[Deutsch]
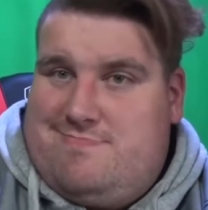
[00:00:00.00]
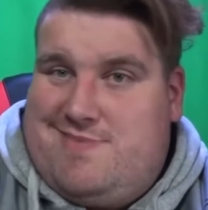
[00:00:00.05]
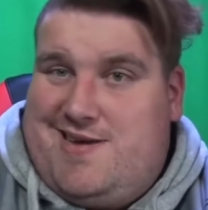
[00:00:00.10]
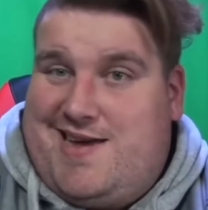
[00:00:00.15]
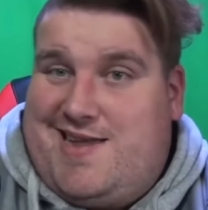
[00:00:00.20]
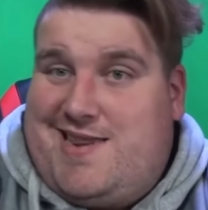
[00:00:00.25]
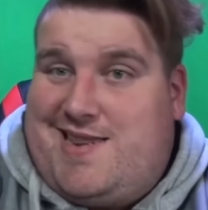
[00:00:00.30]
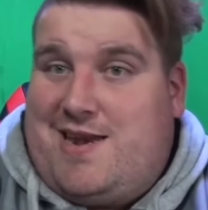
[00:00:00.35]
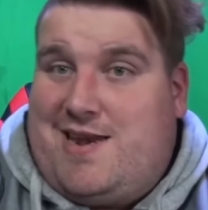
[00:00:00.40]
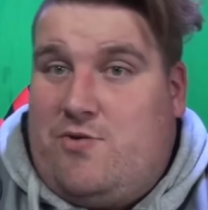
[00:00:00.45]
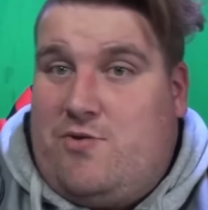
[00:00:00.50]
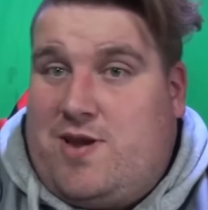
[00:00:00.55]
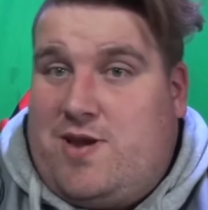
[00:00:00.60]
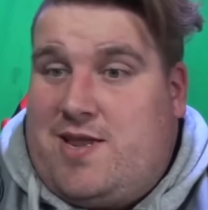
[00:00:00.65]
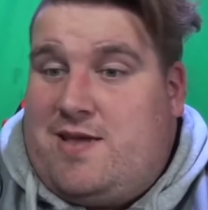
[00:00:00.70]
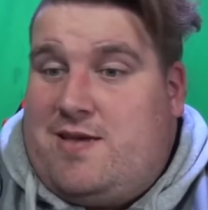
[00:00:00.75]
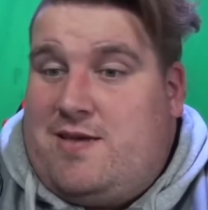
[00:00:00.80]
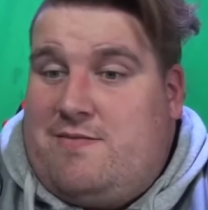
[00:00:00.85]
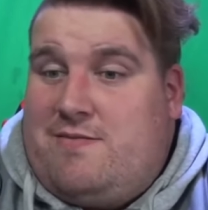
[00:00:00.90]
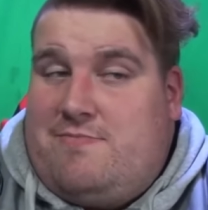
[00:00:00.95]
andere
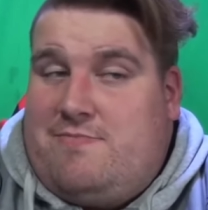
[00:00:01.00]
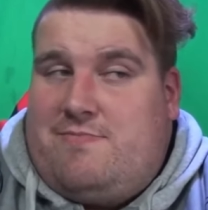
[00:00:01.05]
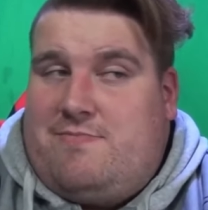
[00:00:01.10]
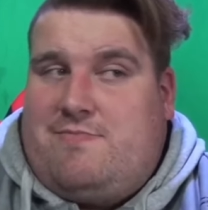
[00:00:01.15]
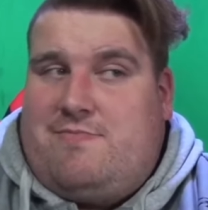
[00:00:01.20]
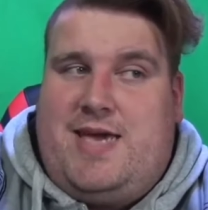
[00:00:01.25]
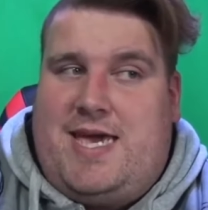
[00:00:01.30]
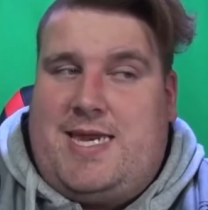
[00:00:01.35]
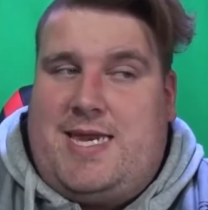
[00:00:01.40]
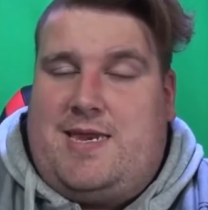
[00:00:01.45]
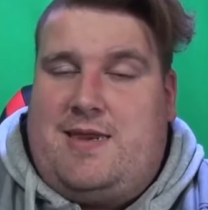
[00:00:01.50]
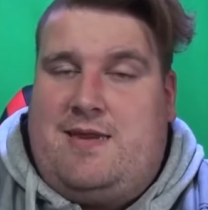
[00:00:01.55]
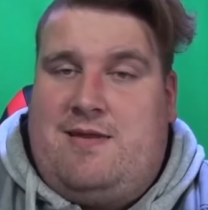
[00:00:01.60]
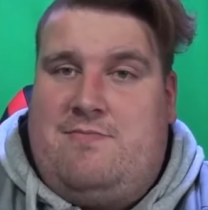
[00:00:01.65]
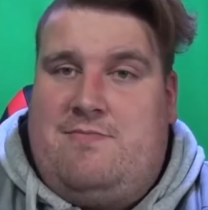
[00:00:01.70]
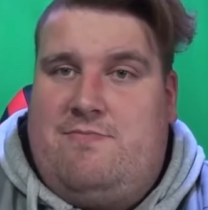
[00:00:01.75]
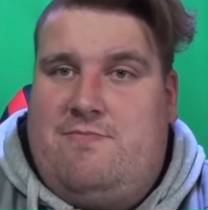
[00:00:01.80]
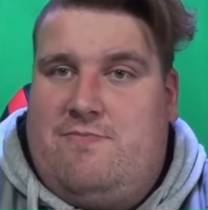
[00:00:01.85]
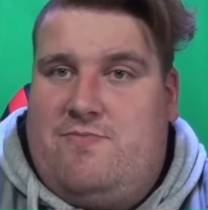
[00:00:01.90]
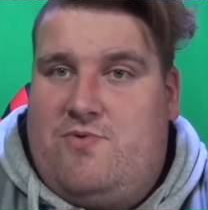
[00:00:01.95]
Leute
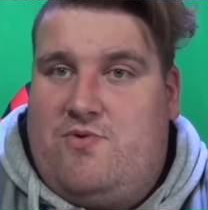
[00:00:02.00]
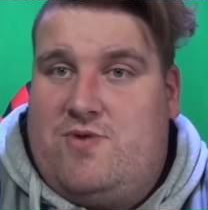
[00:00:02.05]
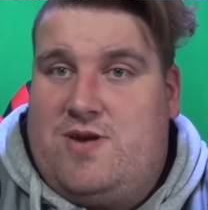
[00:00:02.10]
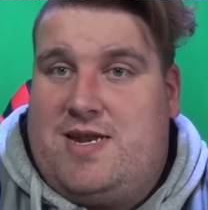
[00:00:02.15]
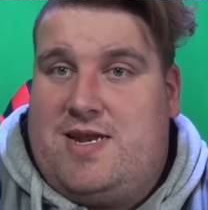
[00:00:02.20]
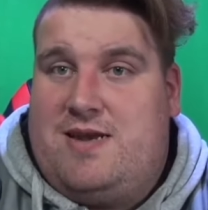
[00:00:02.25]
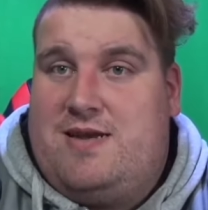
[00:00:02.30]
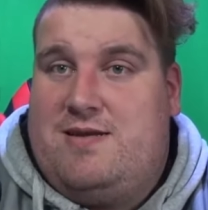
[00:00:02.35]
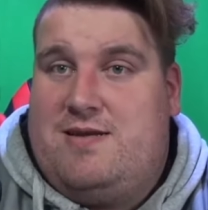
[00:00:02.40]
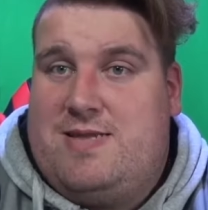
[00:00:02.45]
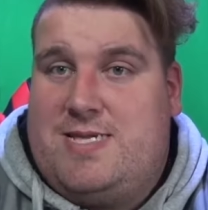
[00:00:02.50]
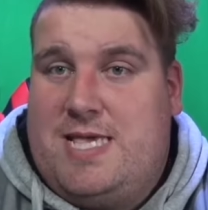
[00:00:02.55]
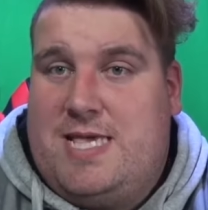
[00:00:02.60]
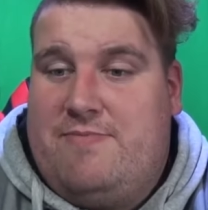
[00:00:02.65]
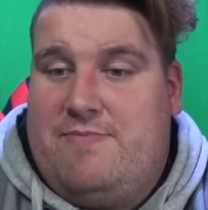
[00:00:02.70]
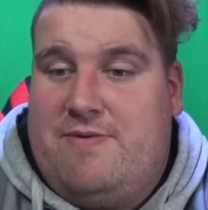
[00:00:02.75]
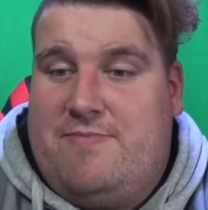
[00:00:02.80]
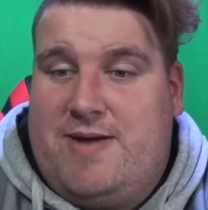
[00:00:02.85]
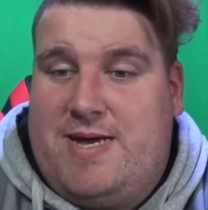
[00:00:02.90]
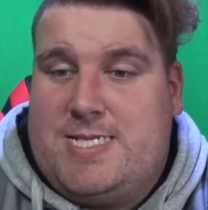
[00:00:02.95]
haten und dann
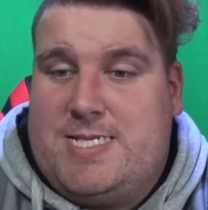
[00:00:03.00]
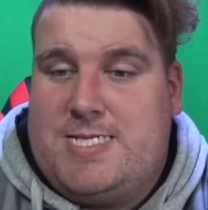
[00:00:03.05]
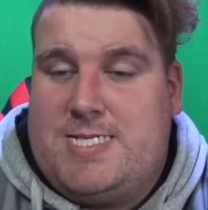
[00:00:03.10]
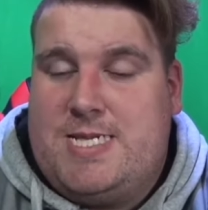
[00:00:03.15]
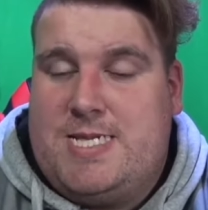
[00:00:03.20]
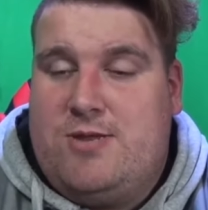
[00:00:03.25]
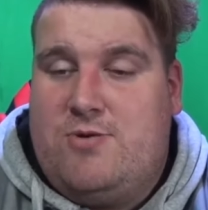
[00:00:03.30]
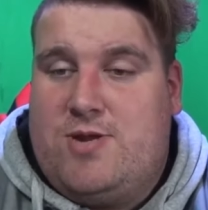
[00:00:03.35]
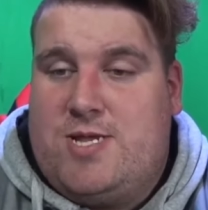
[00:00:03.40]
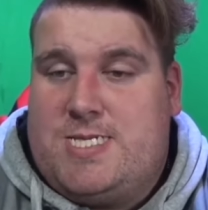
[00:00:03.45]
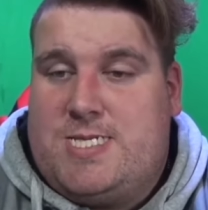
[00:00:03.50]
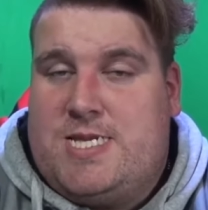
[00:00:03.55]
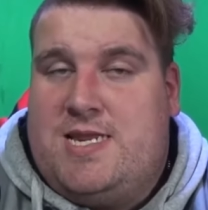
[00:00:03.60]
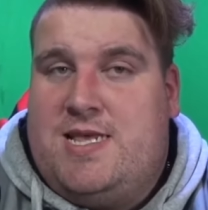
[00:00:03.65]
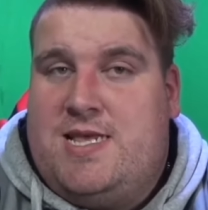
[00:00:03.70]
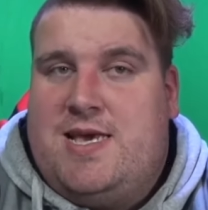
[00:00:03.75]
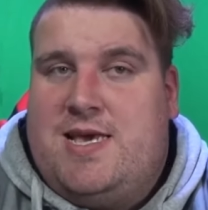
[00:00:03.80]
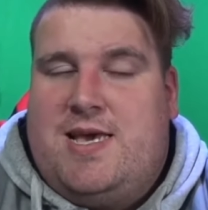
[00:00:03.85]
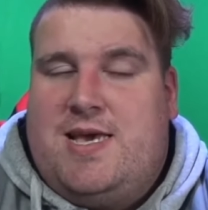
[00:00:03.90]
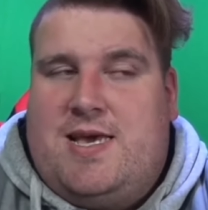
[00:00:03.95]
selber meistens die Leute
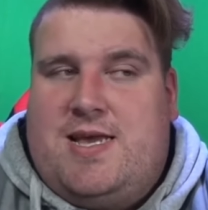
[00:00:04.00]
sind,